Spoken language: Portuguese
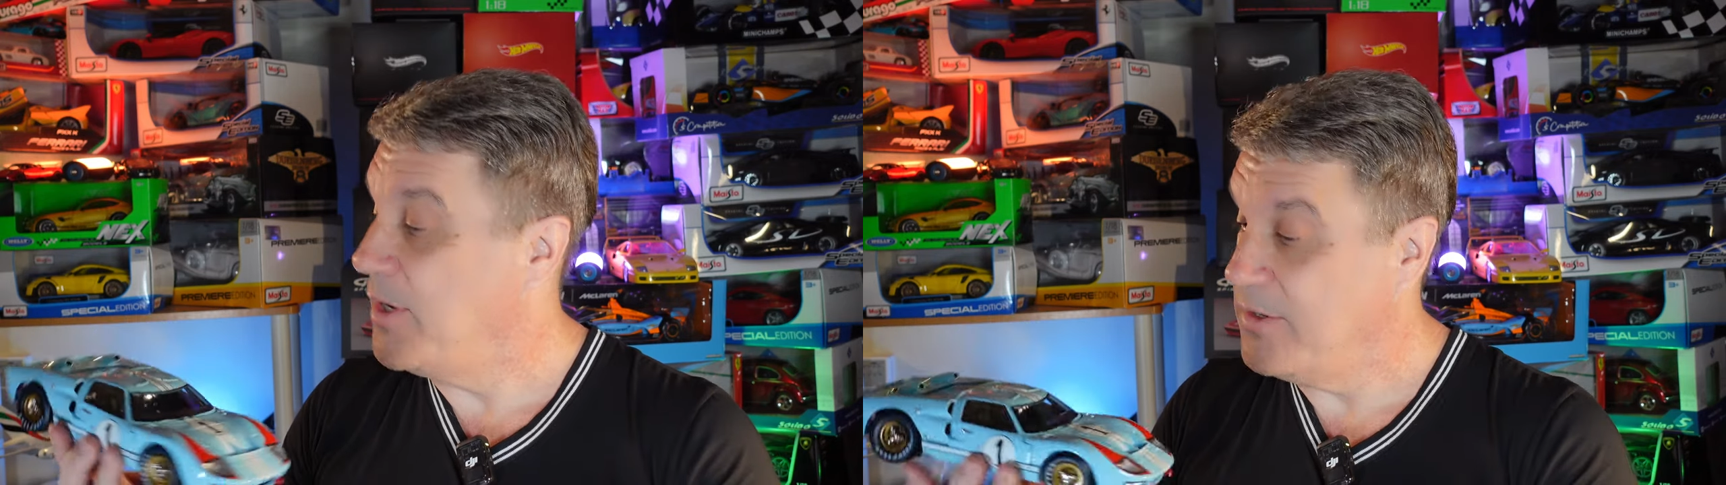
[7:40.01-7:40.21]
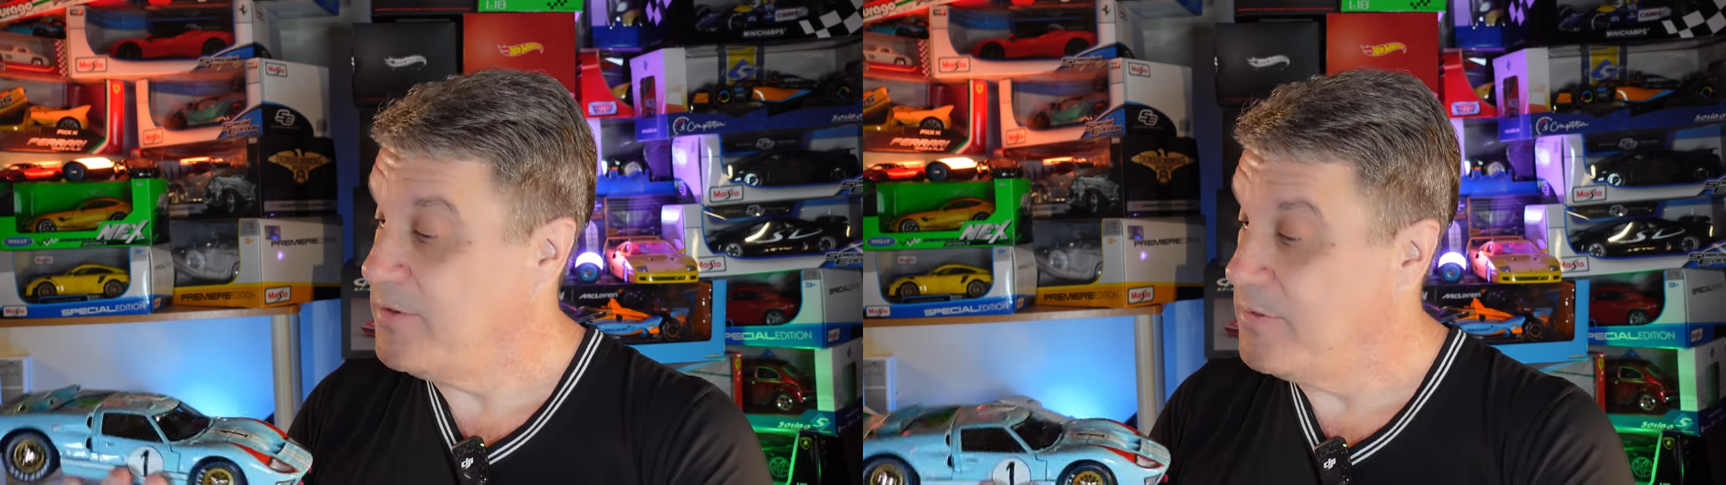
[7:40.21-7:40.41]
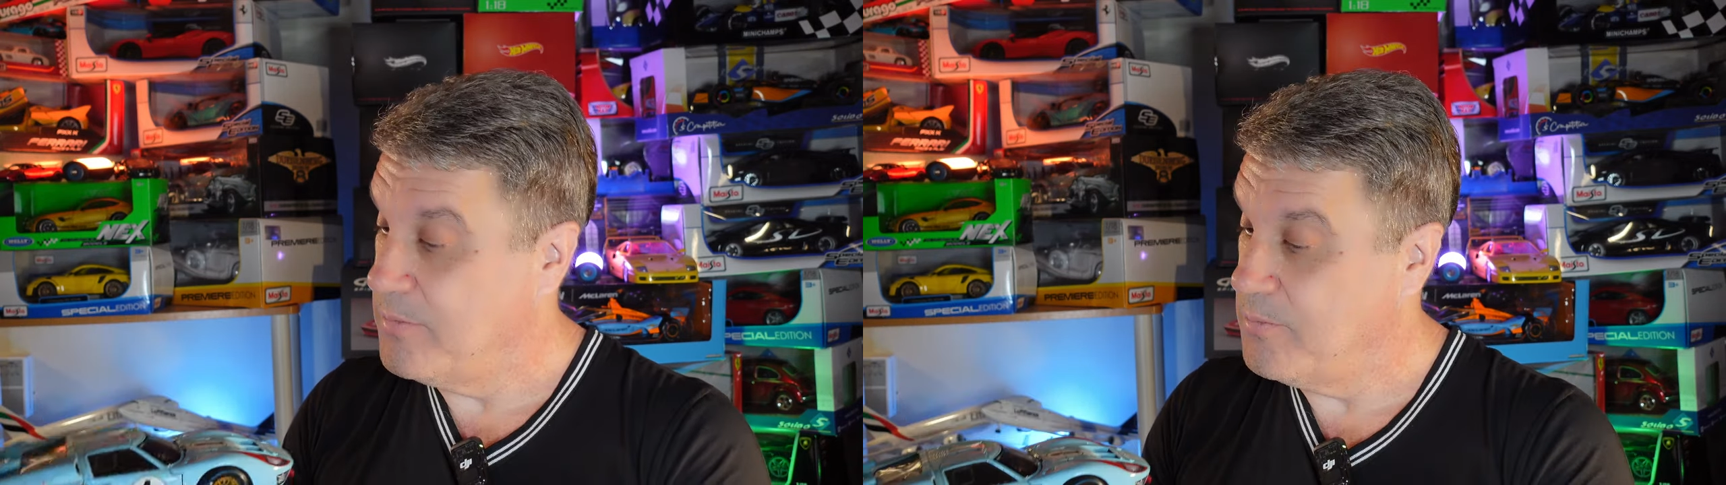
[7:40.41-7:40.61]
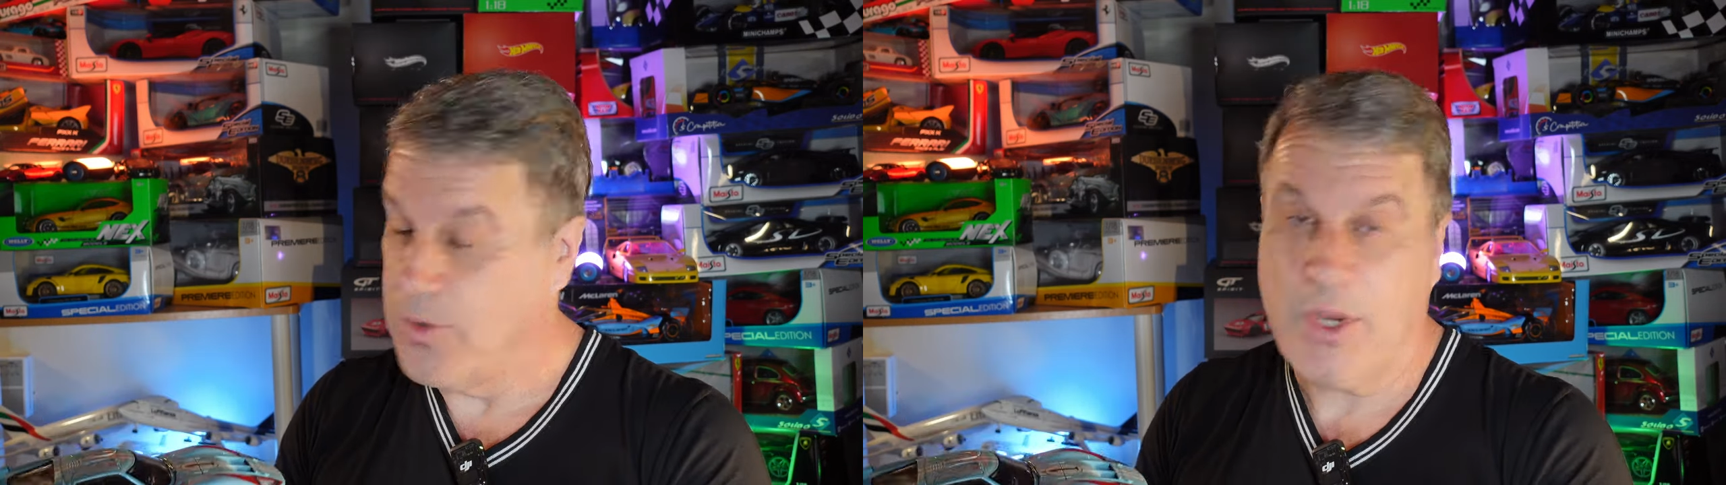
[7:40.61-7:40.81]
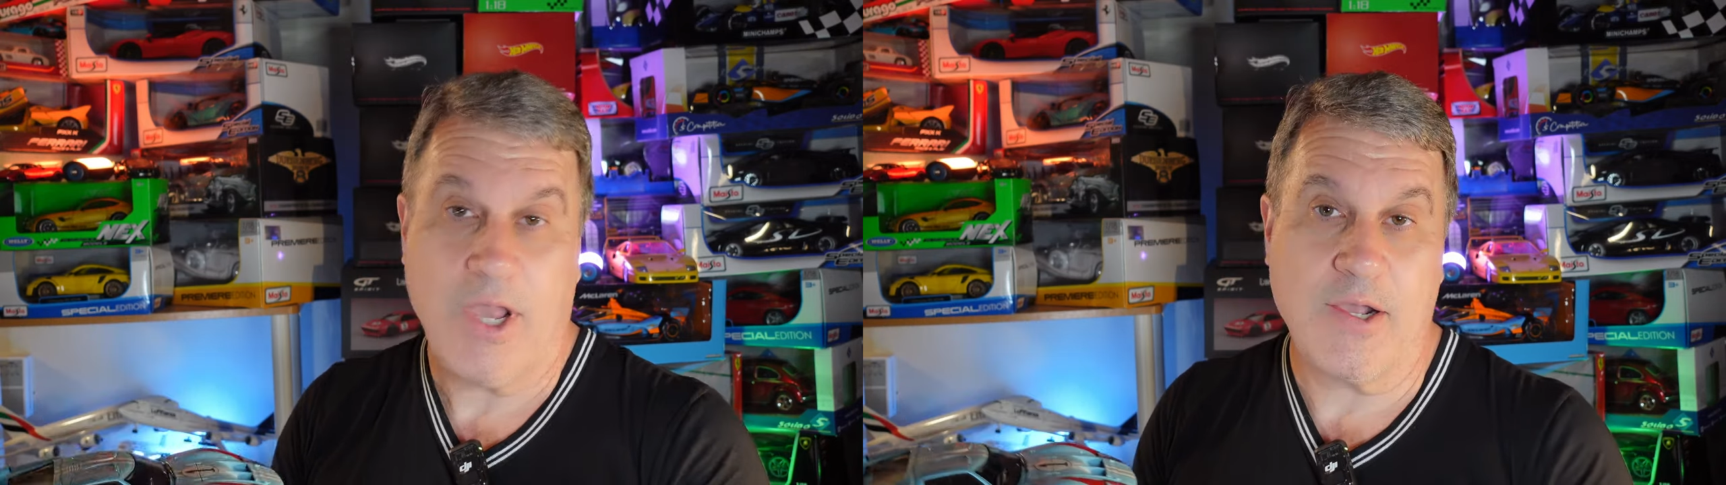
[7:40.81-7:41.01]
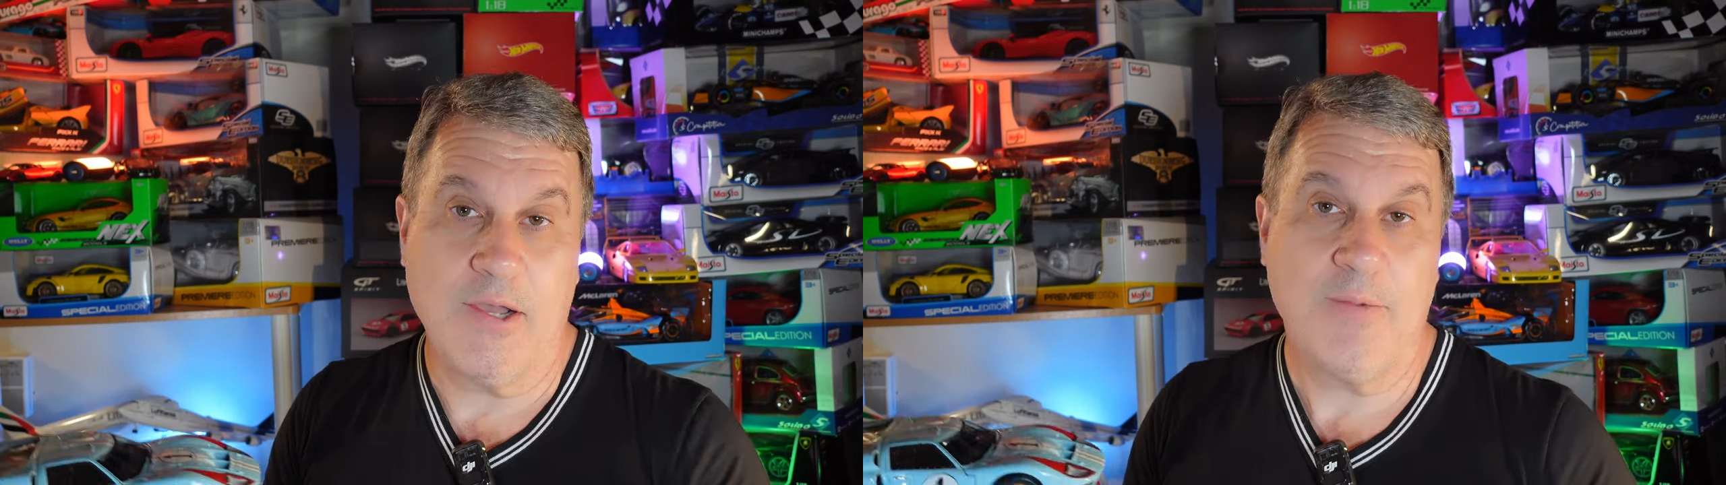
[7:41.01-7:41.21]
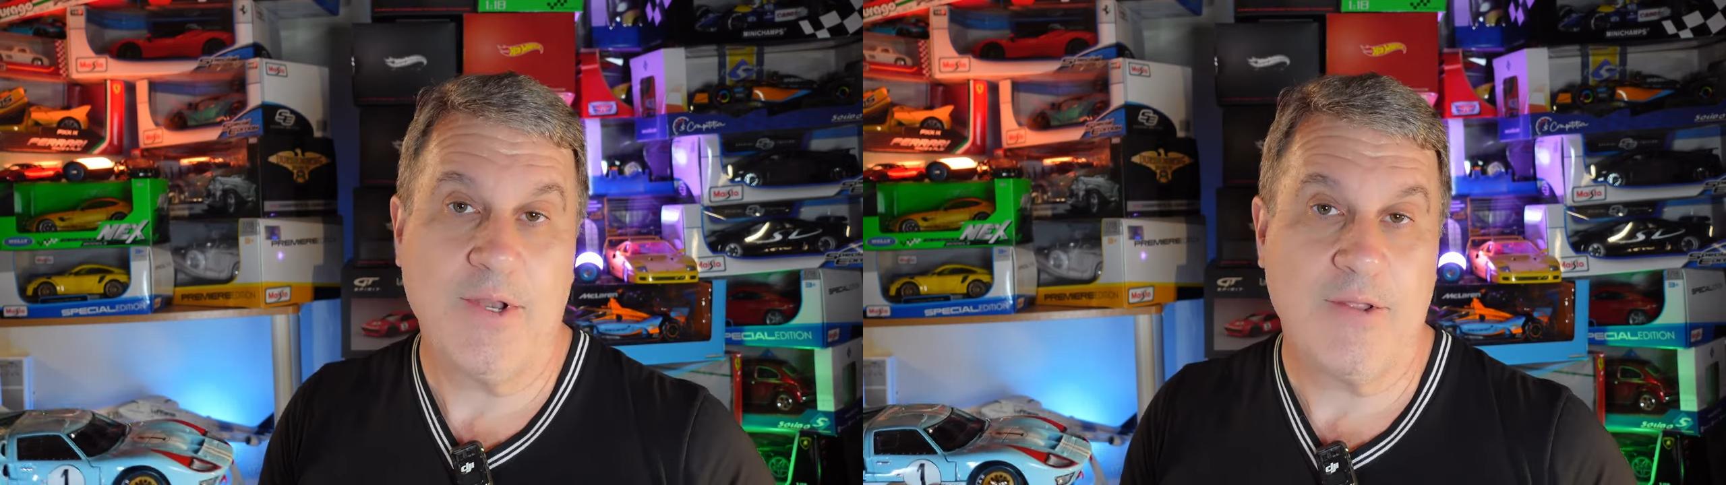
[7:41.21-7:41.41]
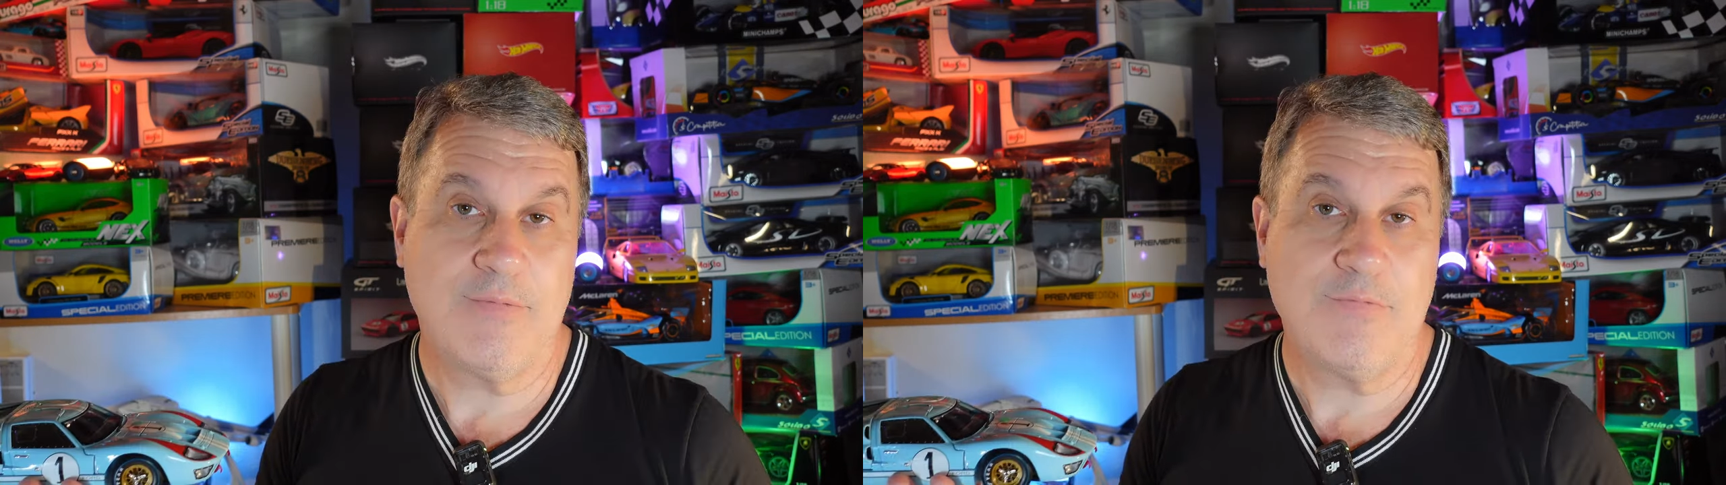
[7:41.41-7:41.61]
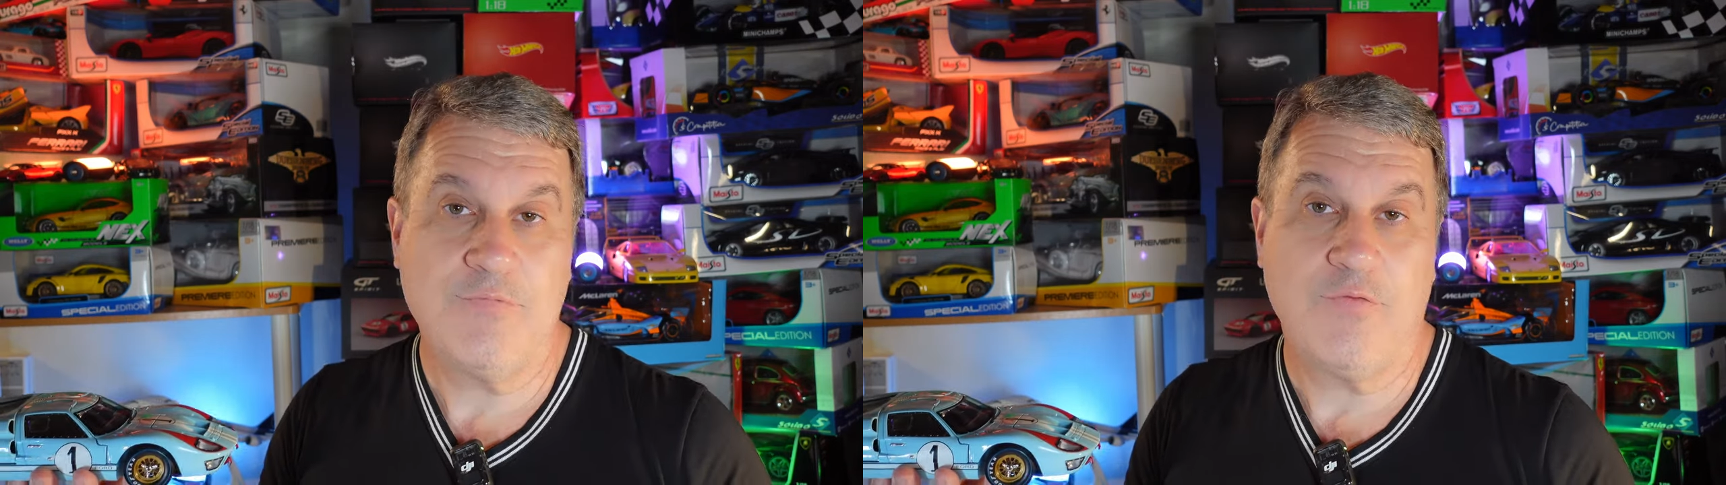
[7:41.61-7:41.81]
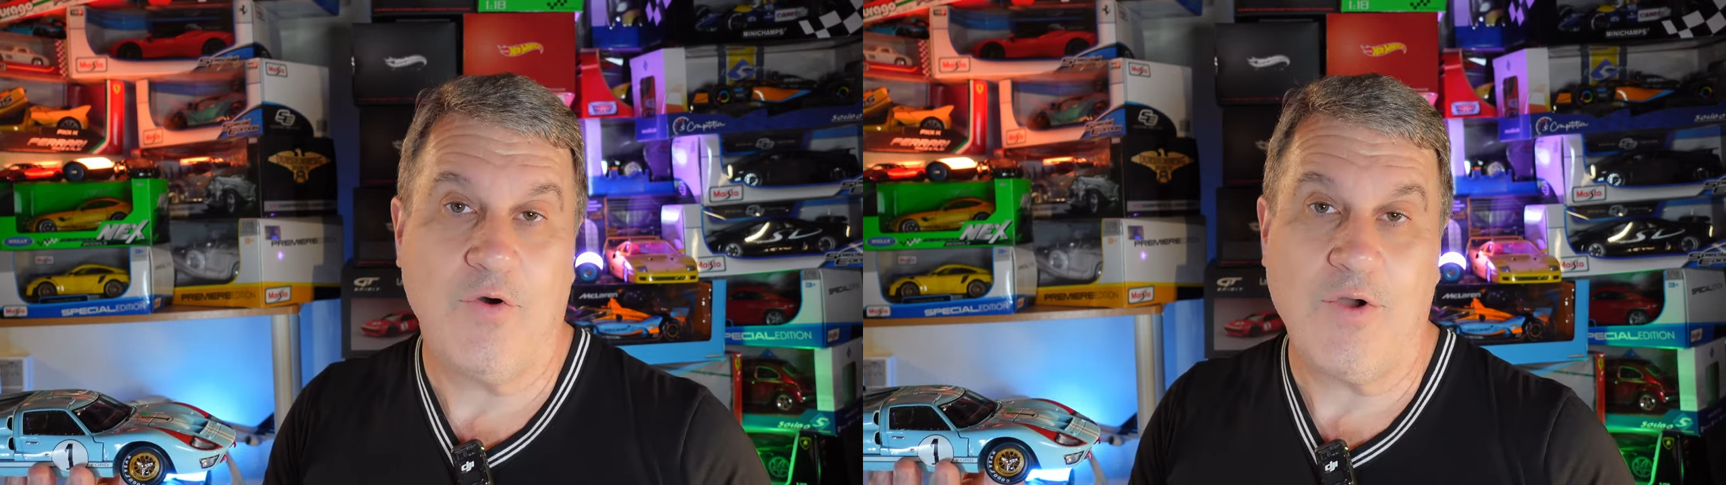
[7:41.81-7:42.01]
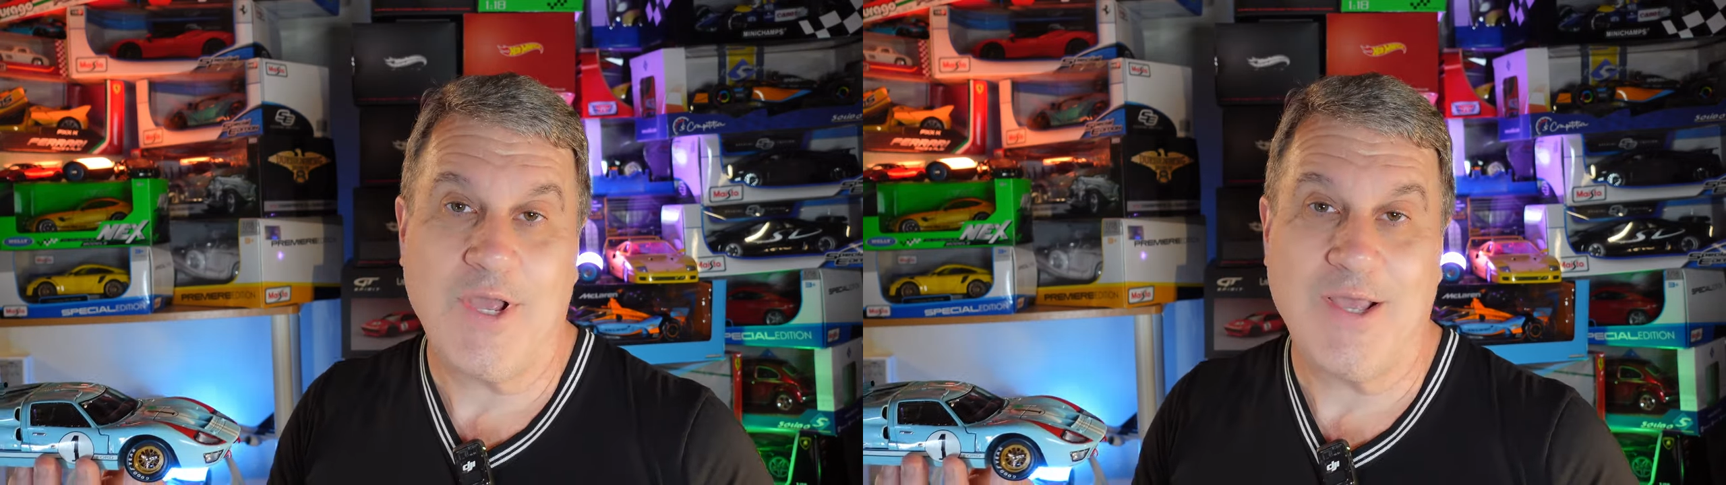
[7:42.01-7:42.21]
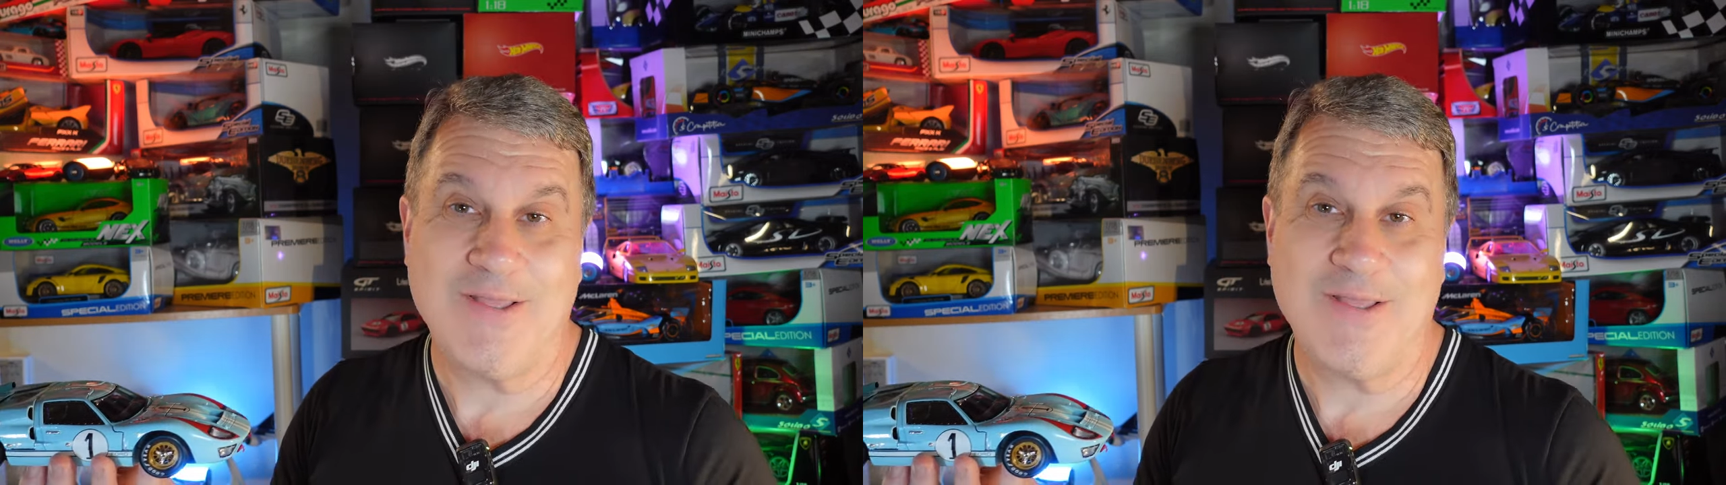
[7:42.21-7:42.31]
mas porque a câmera não foca.